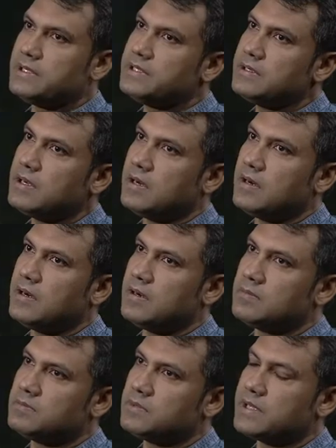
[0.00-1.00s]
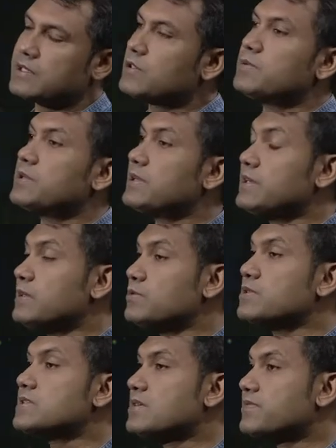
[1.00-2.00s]
উনি দেখতে হবে
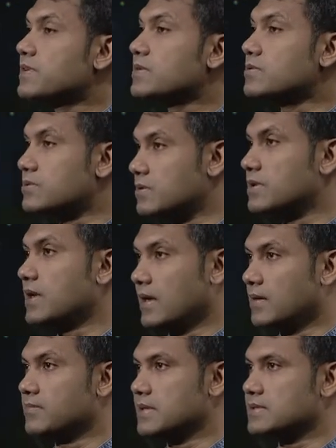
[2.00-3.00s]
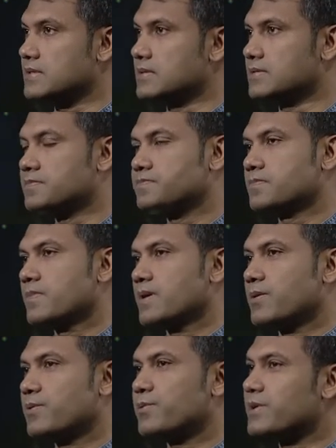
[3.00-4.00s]
ইউনিসেফের গুডউইল অ্যাম্বাসেডর
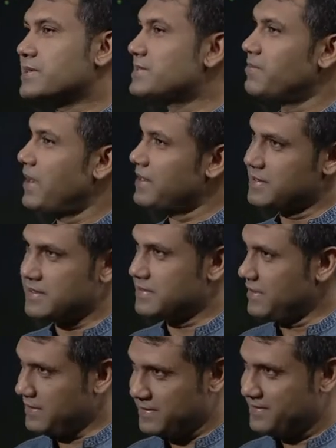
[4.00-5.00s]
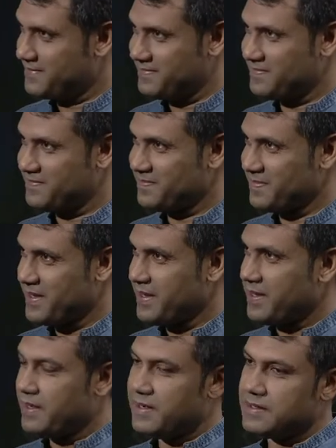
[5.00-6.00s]
ওনার সেই ম্যান্ডেট নেই
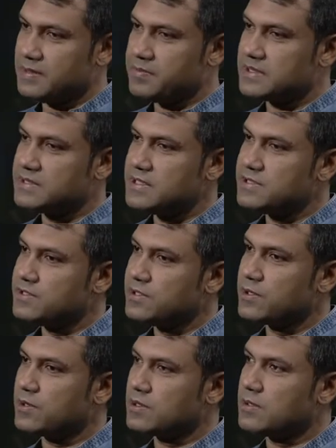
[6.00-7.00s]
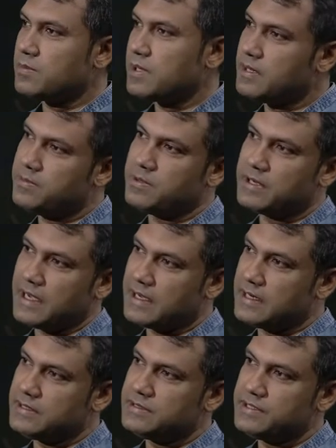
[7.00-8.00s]
রিপাট্রিয়েশনের কথা বলার এবং
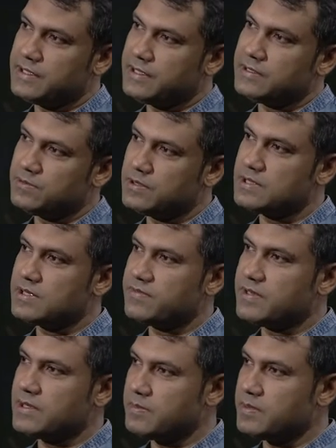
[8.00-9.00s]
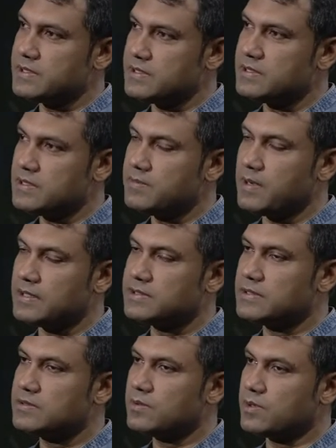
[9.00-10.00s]
এখানে যিনি ইউনিসেফের রিপ্রেজেন্টেটিভ
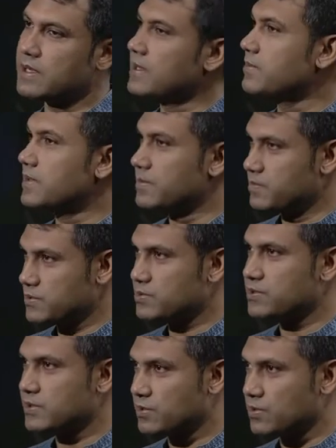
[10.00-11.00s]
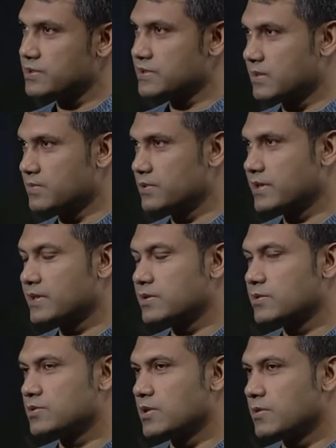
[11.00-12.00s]
আছেন ওনাকে আমরা এই প্রশ্নটি করেছিলাম উনি
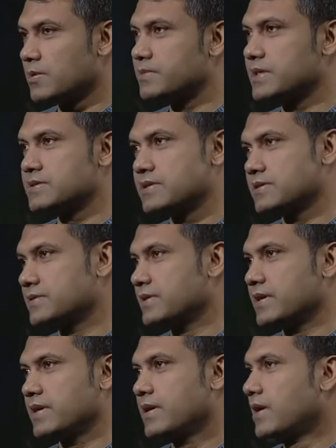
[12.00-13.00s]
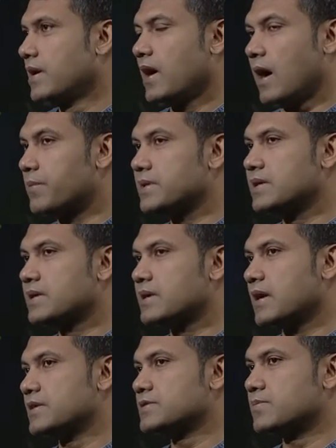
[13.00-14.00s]
কিন্তু জবাব দিয়েছেন যে আমাদের
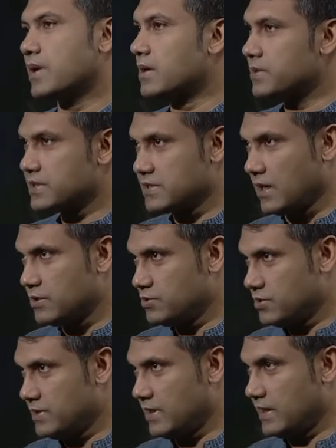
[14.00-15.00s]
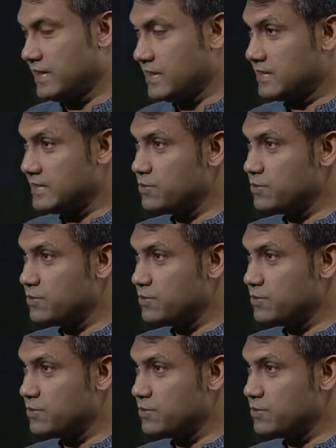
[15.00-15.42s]
কাজ মানবিক সাহায্য দেওয়া